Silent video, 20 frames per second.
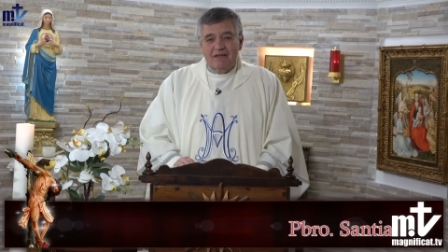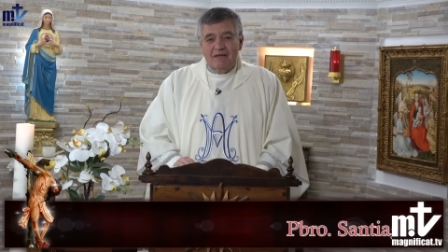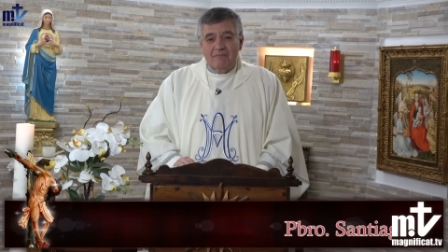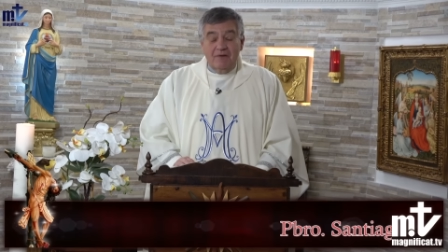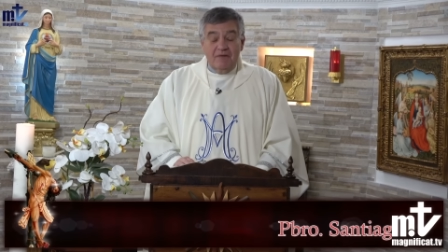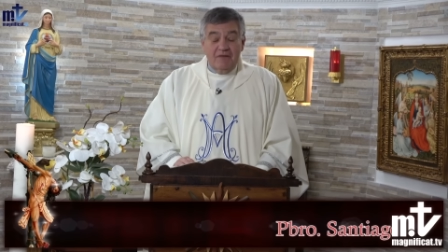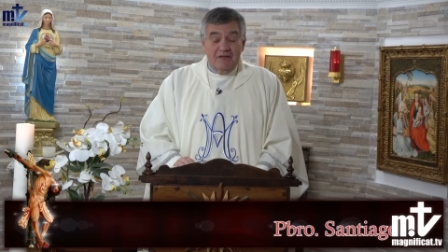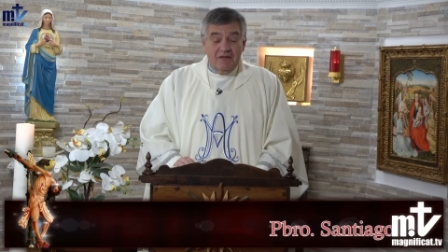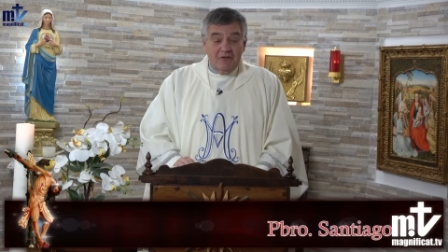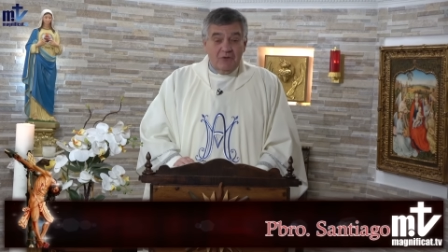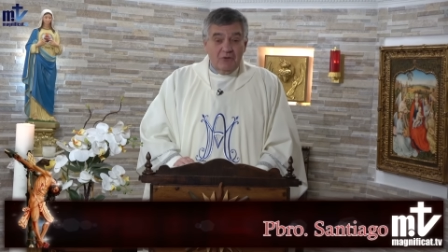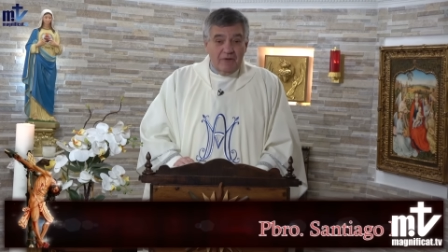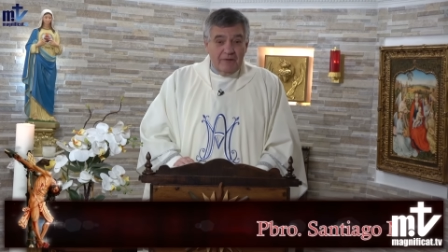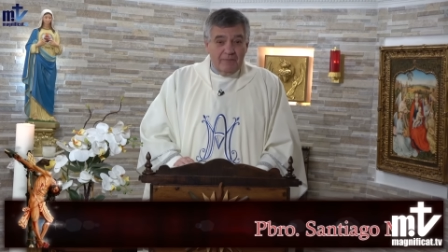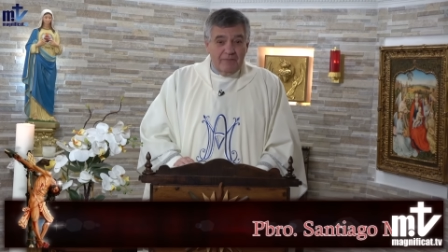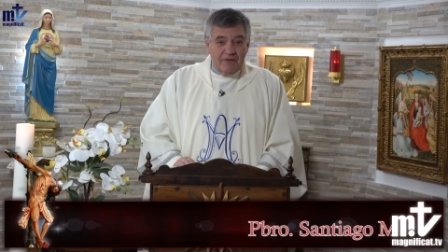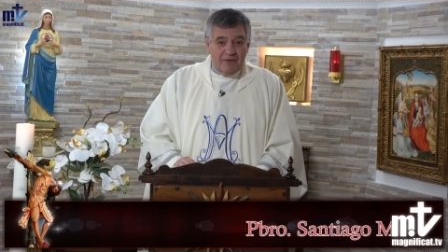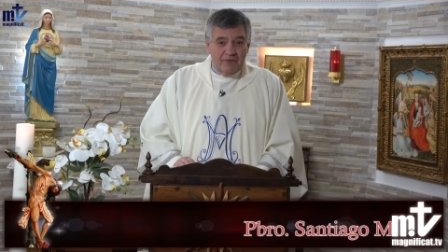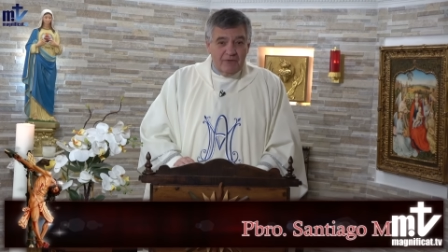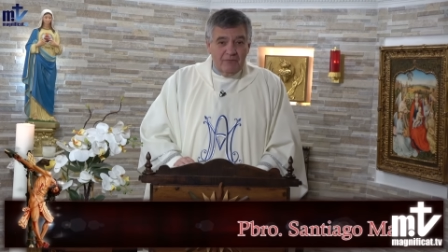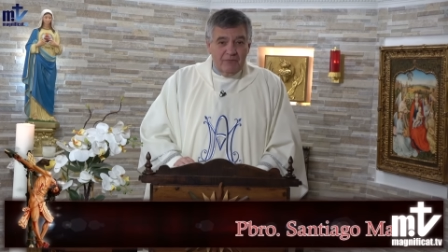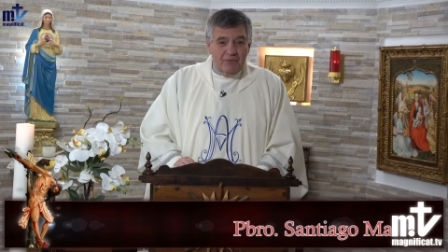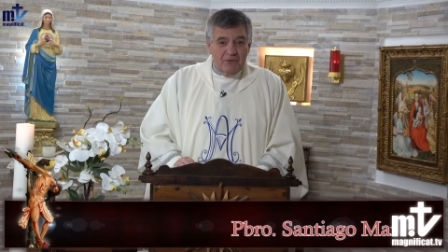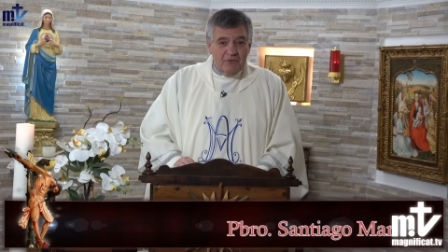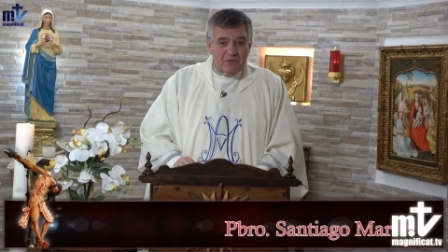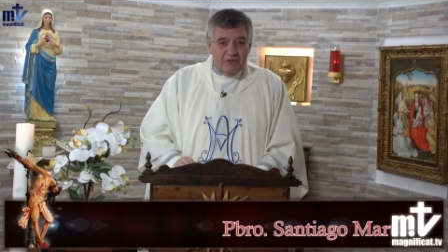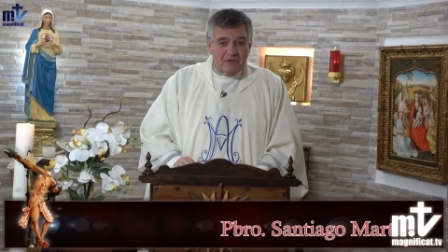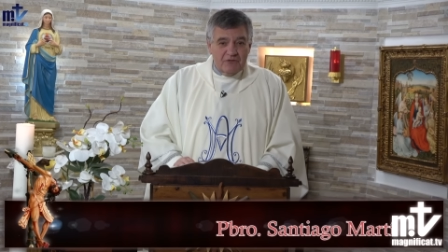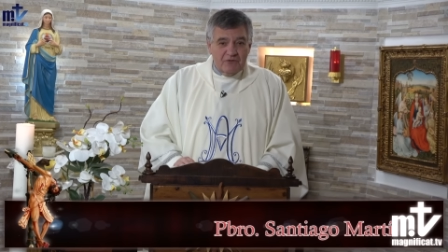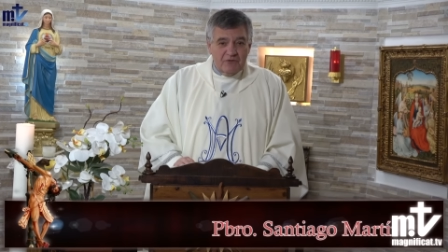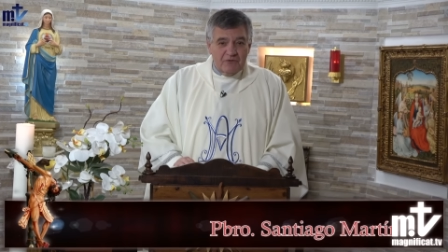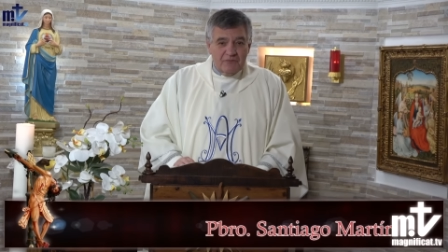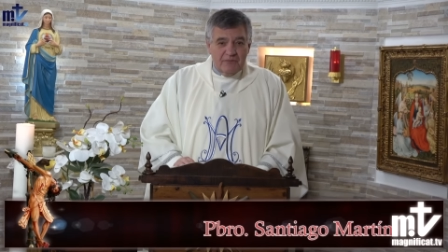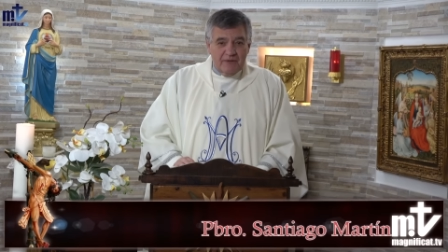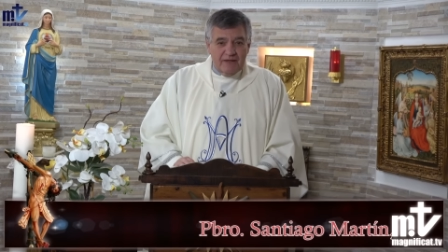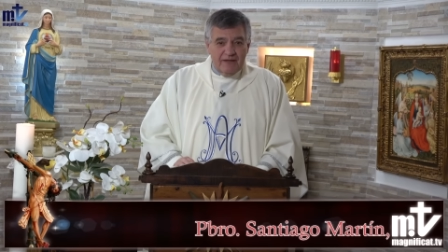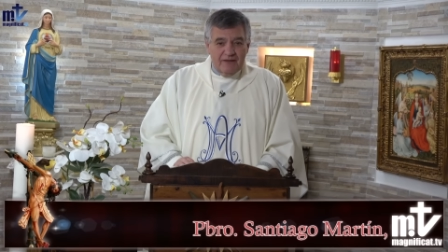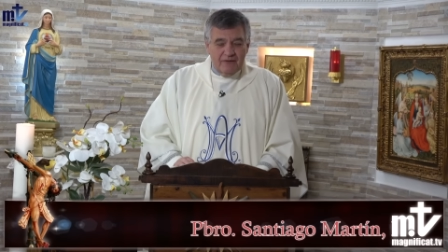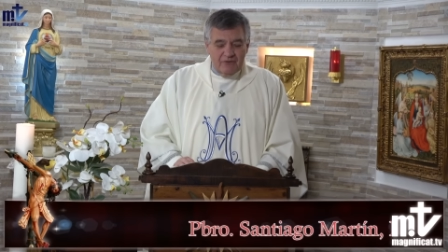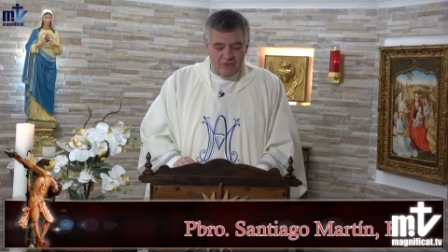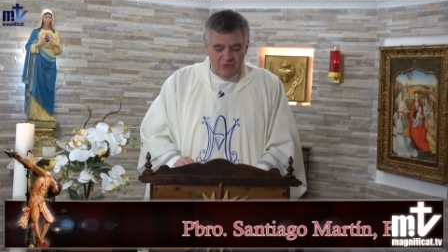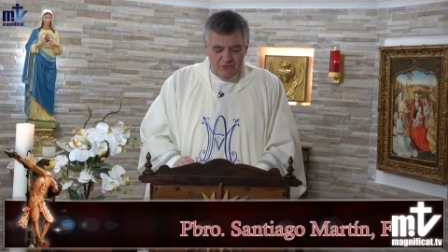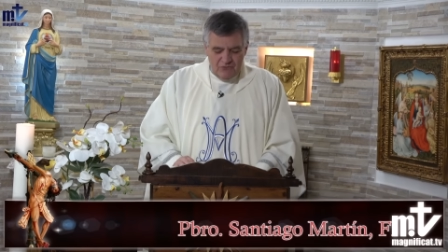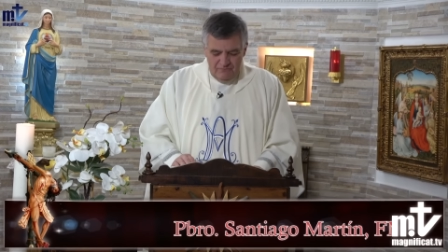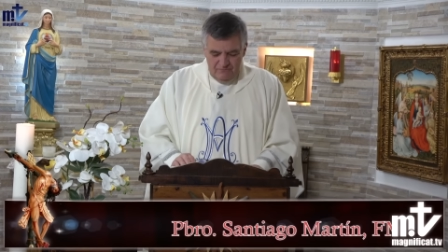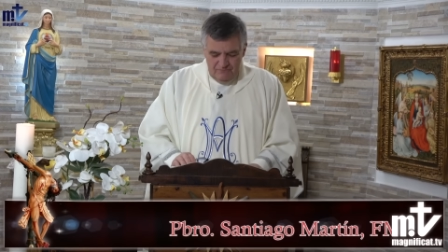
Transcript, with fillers: pidiéndole perdón por nuestros pecados.